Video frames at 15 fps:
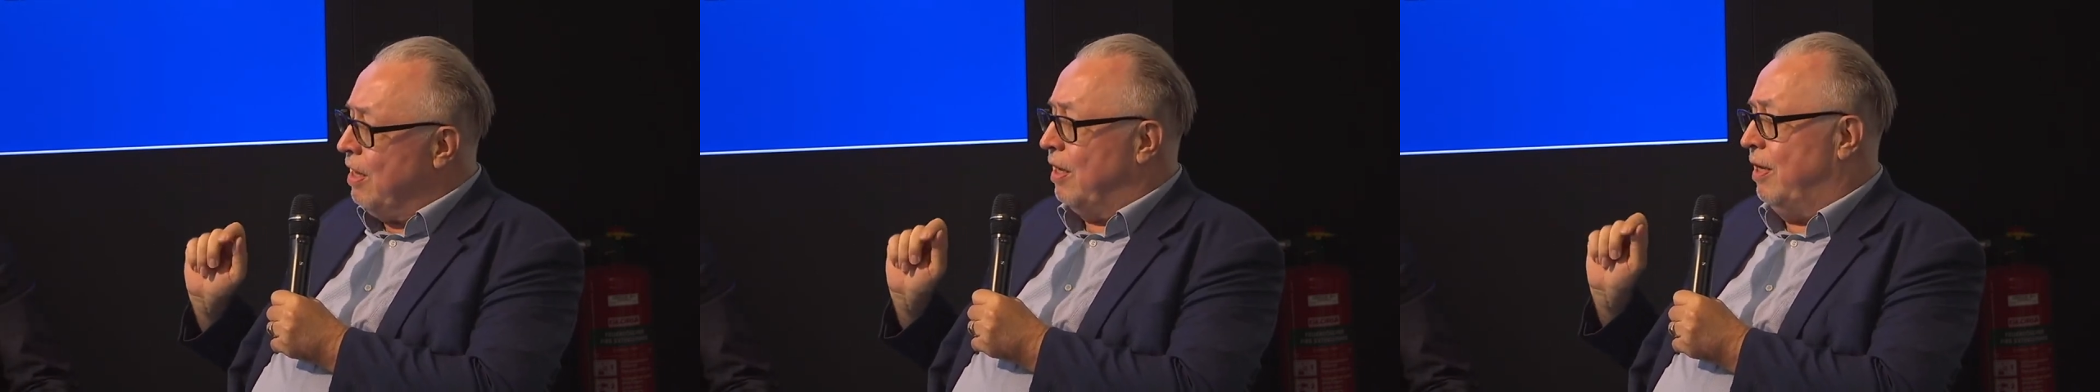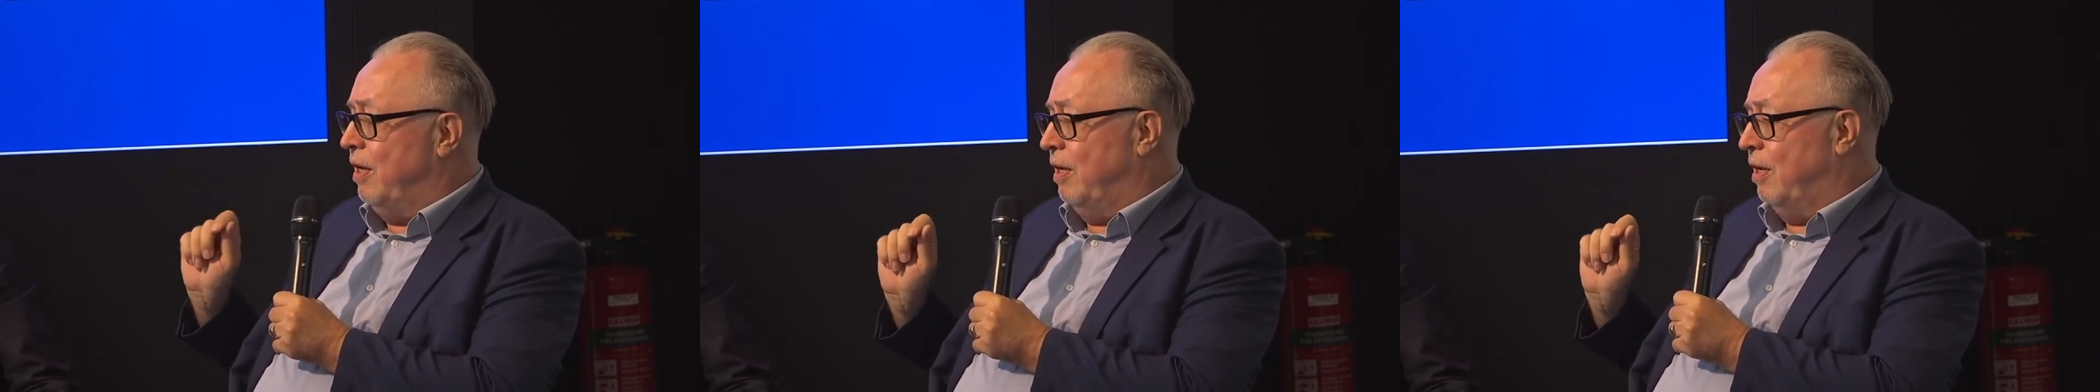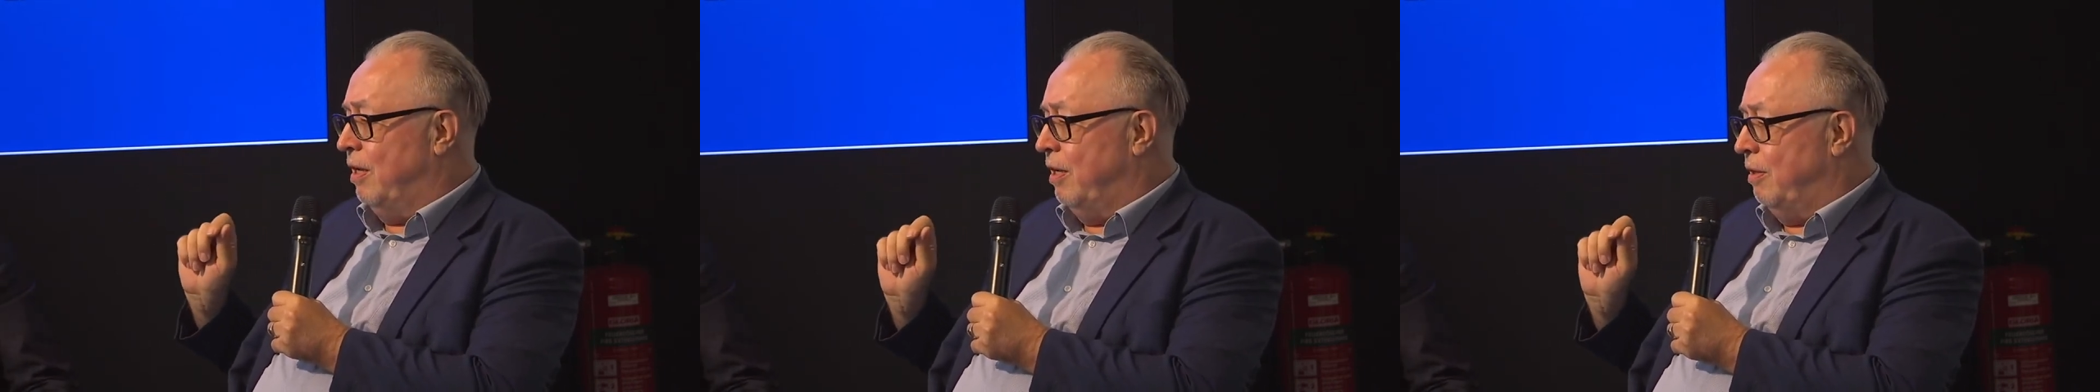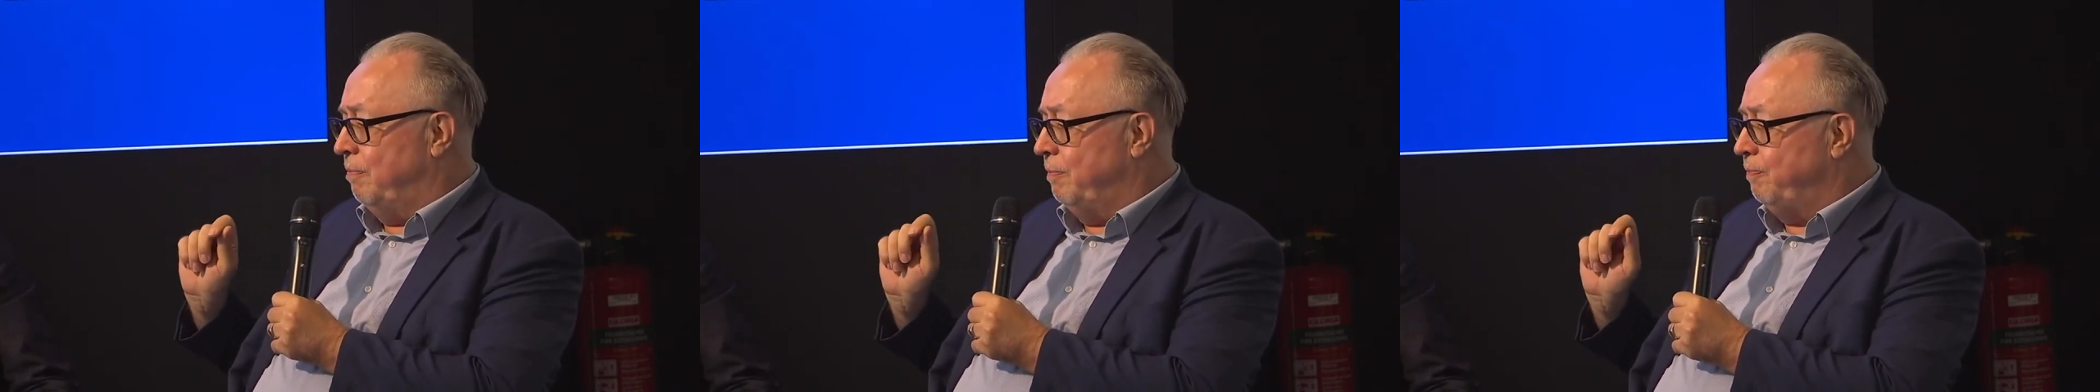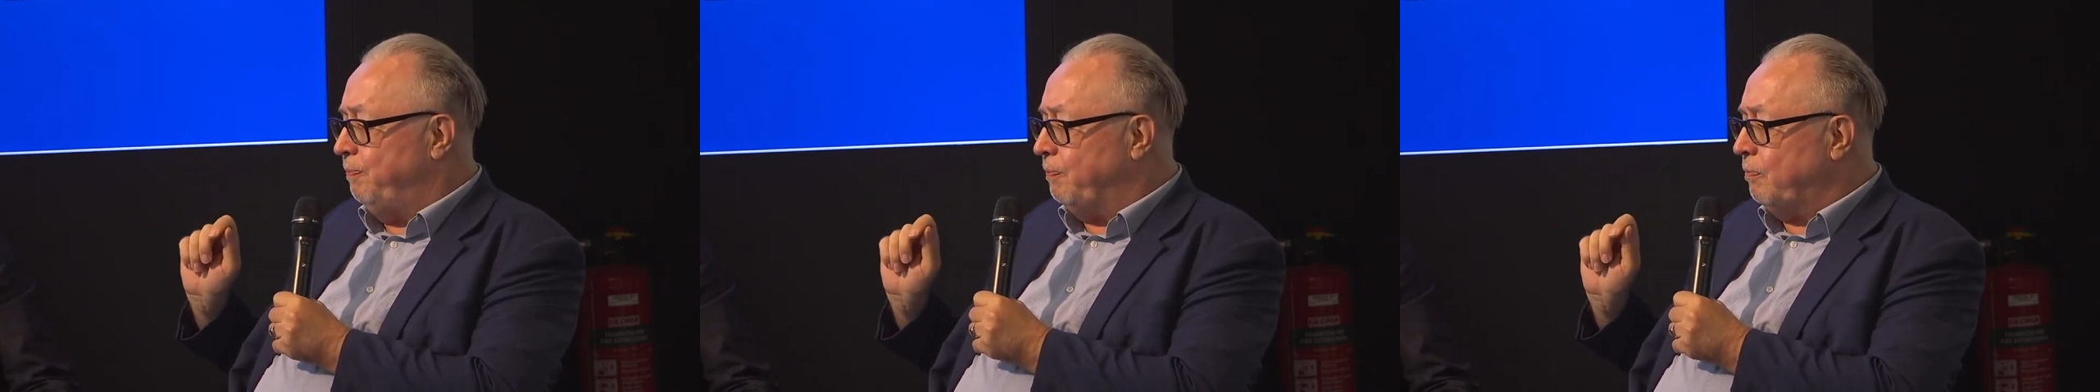
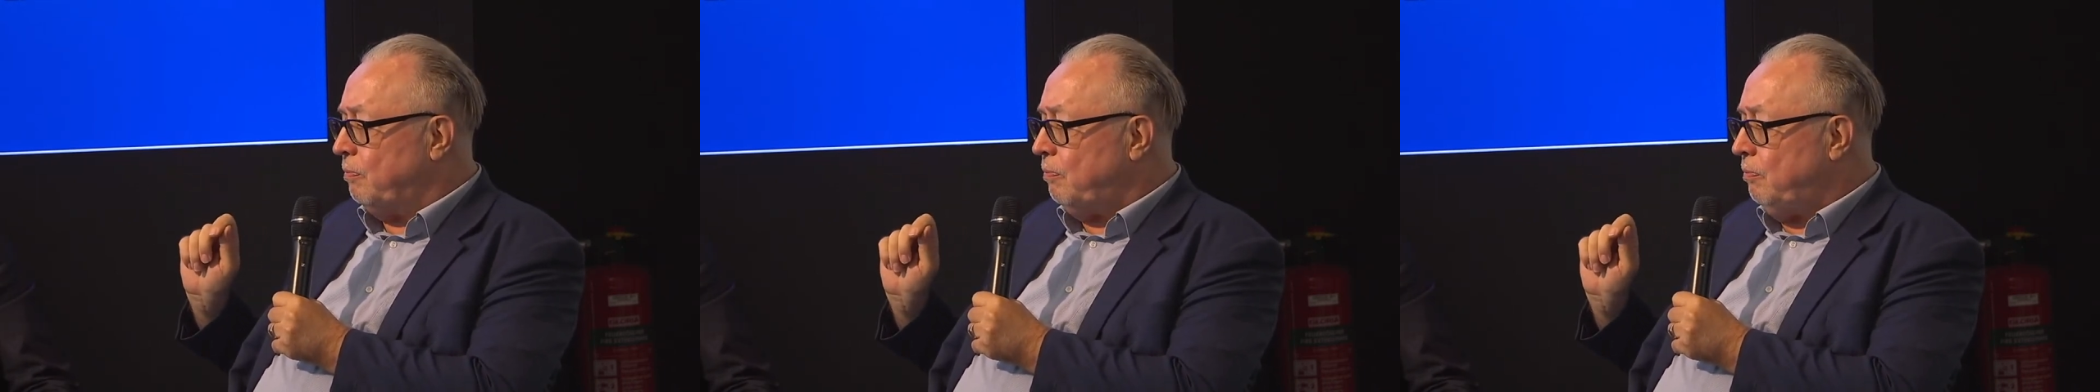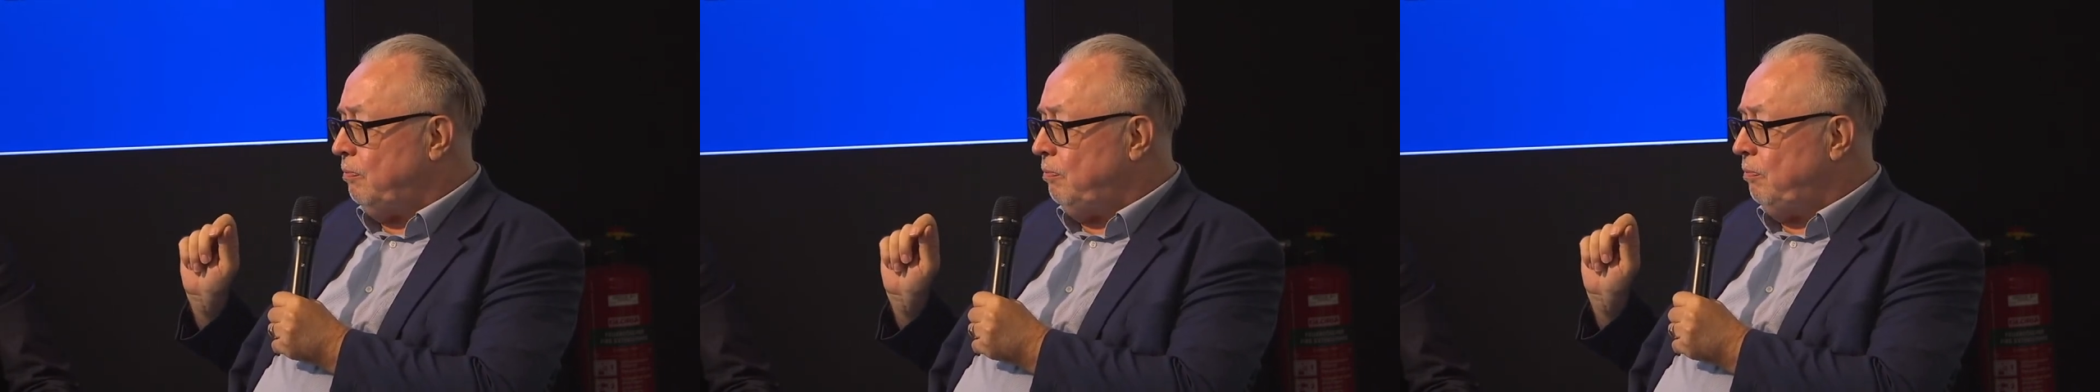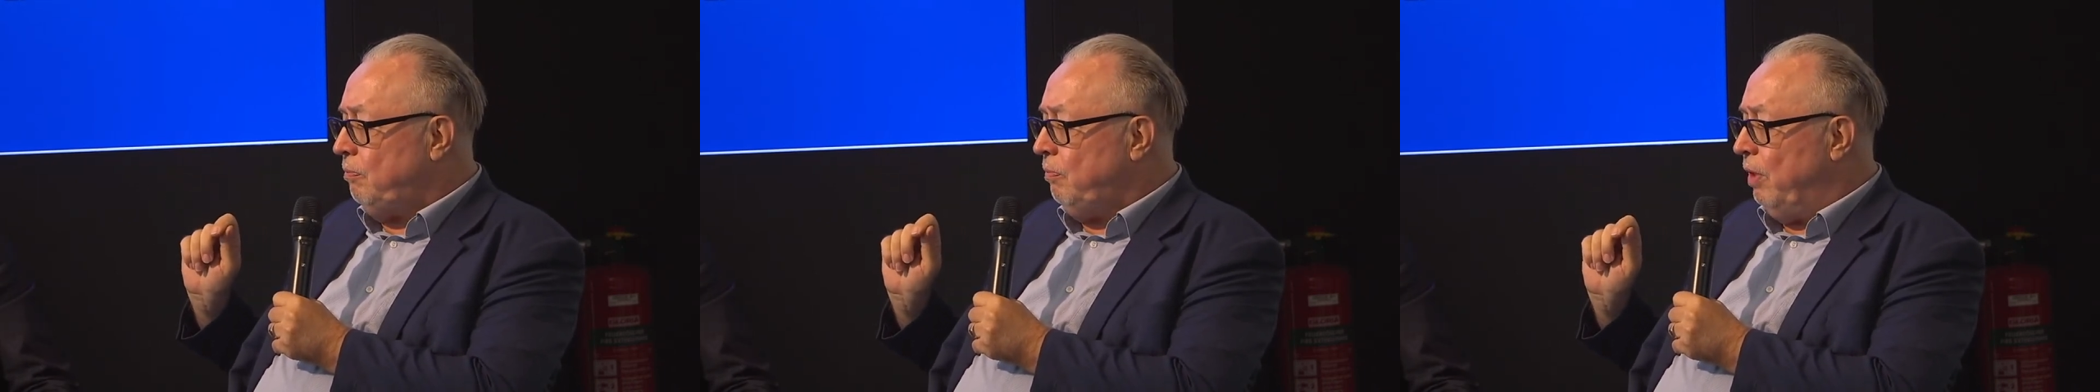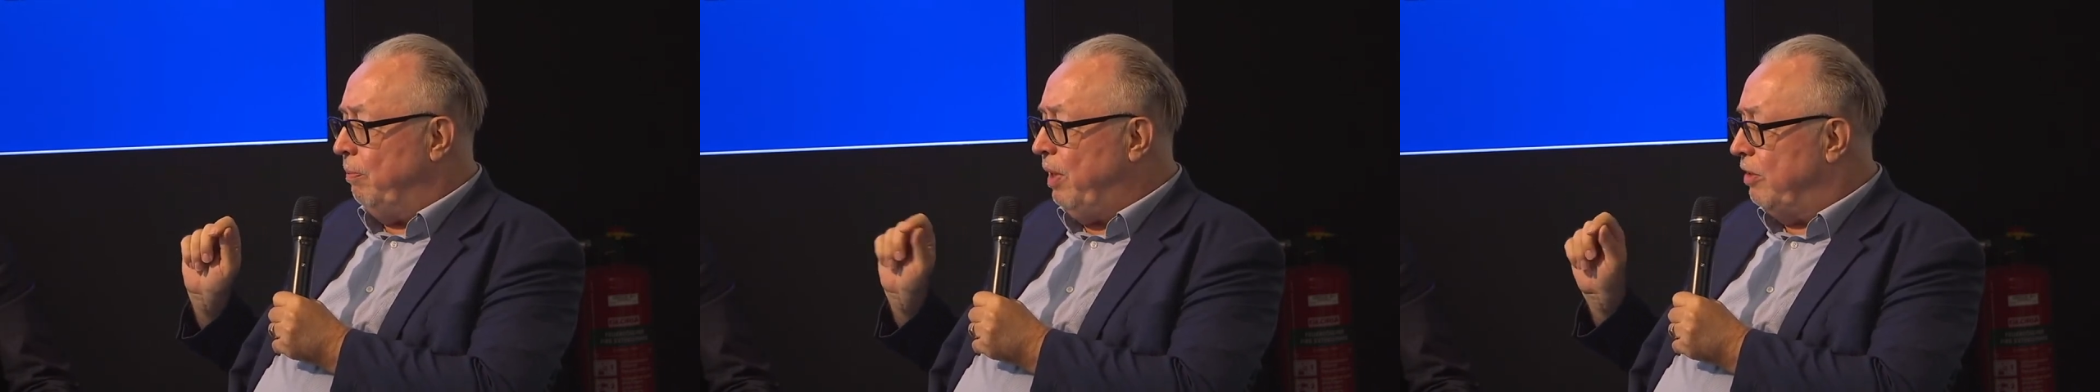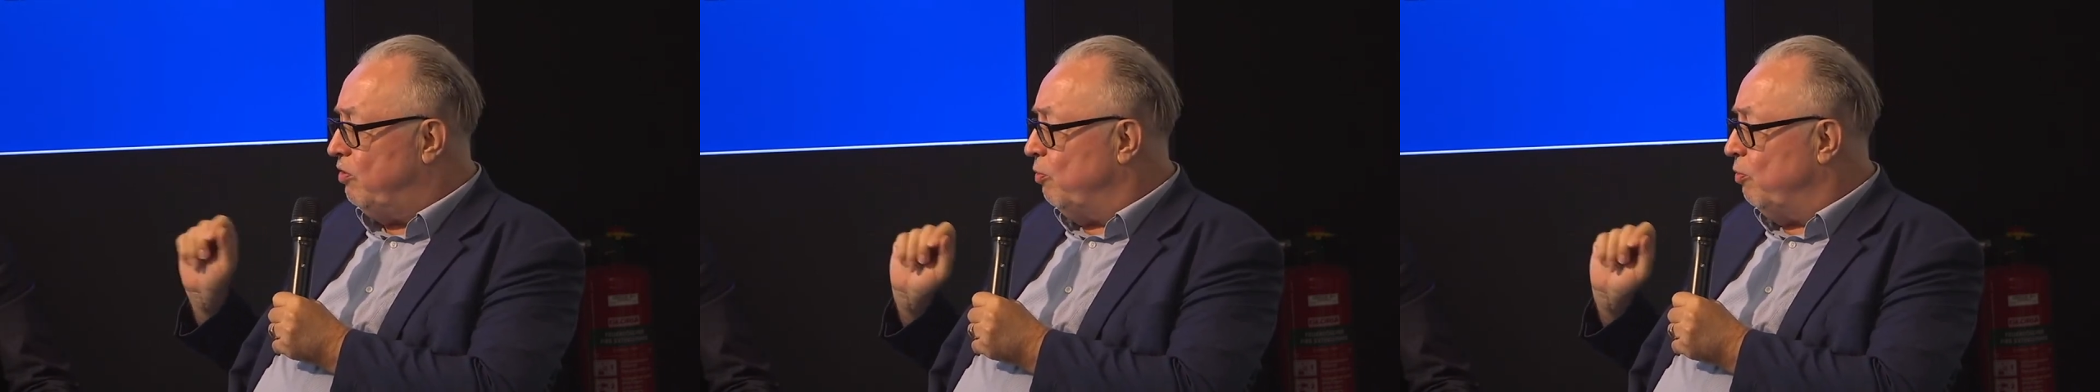Ähm, mal